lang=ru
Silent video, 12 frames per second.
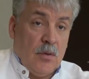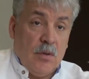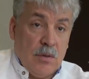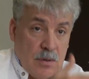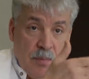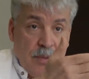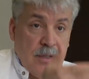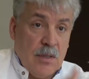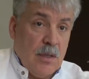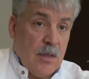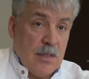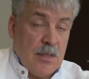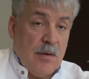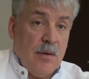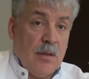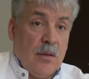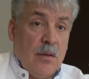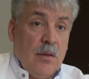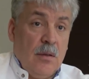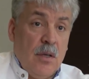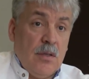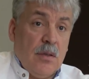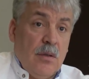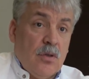э, зам председателя совета, и
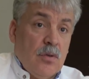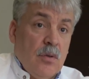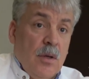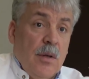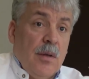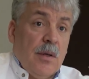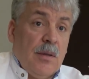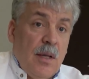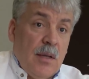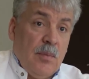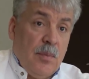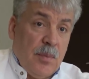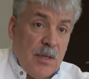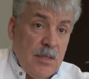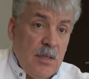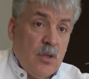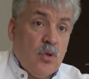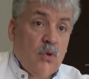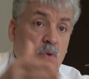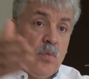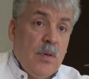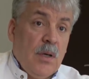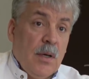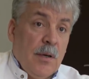начал говорить, что надо попросить,
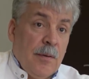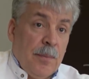чтобы